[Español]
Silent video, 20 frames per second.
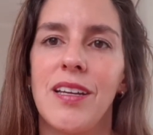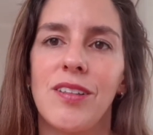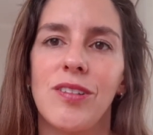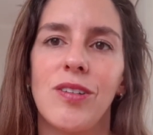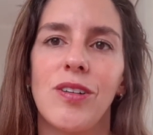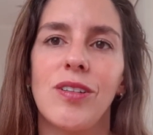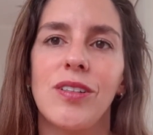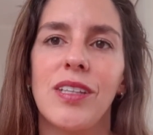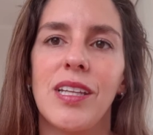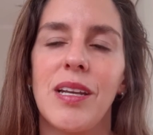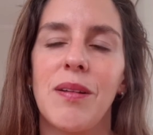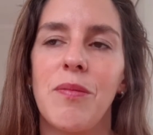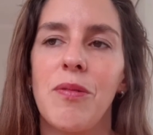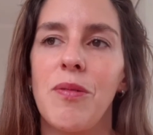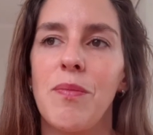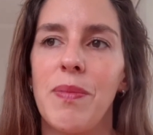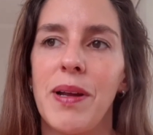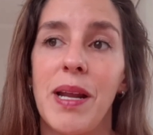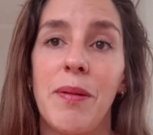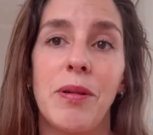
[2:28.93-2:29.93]
Todos
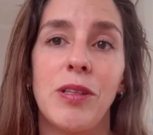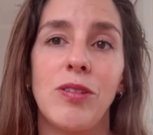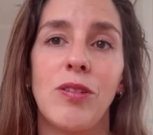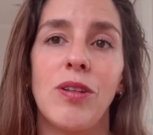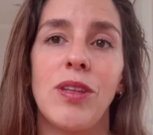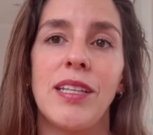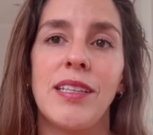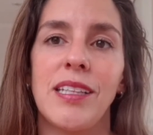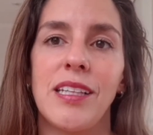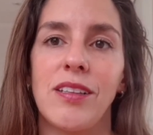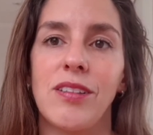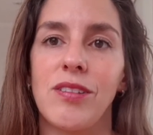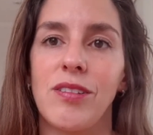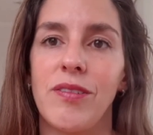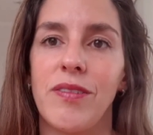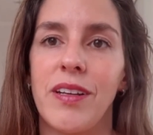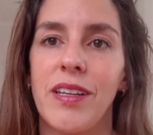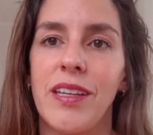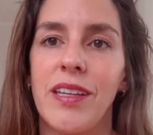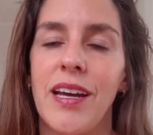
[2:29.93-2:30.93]
tenemos parámetros
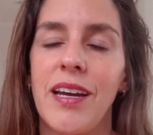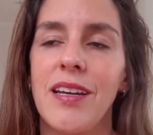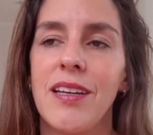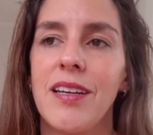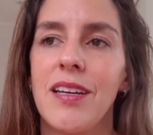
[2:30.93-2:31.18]
distintos, ¿verdad?